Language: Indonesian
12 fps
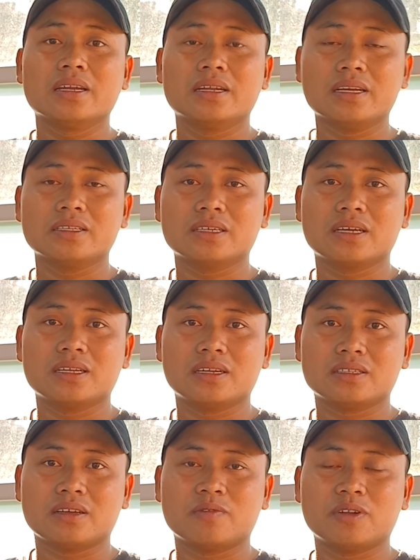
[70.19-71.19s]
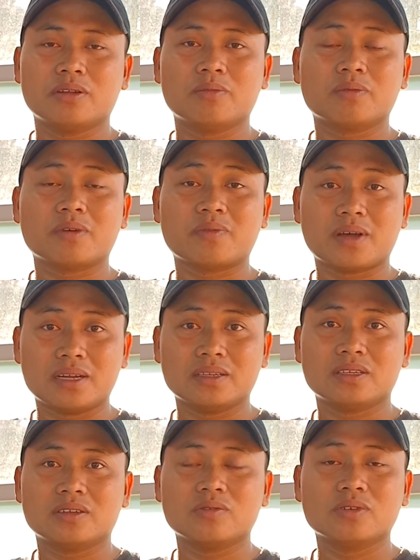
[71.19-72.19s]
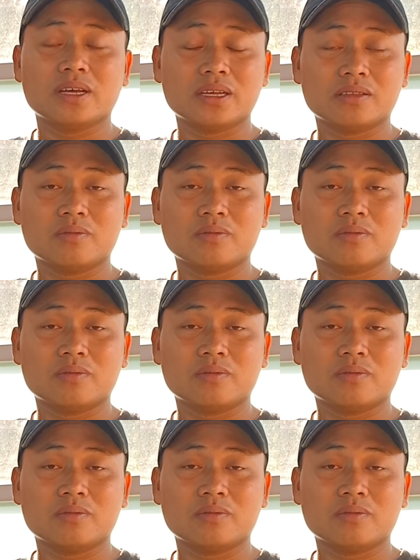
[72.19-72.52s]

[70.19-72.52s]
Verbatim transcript: Nah jika dirasa video ini bermanfaat, share juga ya